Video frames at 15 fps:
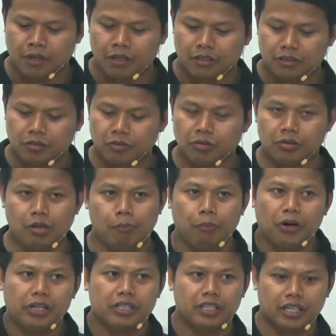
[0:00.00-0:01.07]
to the
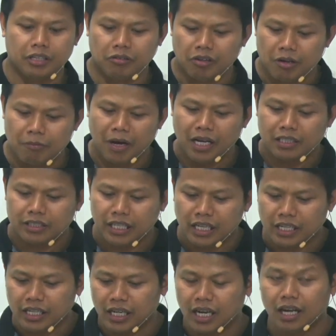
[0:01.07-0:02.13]
point na yung iba, ang tingin
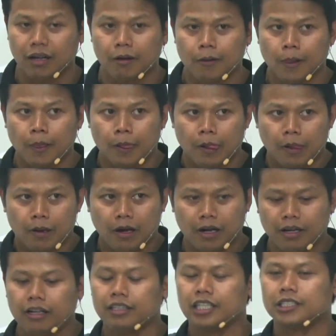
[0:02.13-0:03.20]
nila, uh,
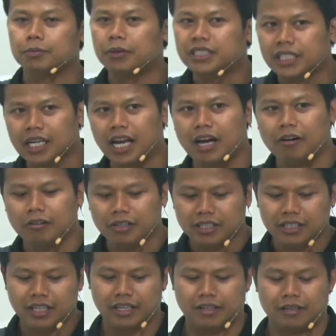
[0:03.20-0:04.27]
ligtas ba sila o
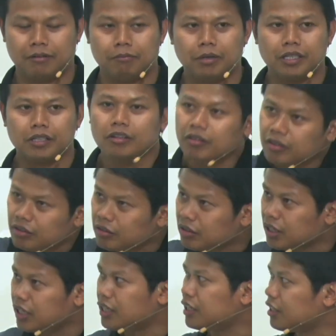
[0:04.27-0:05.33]
hindi. But look
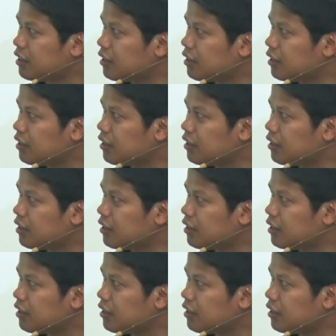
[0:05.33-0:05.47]
and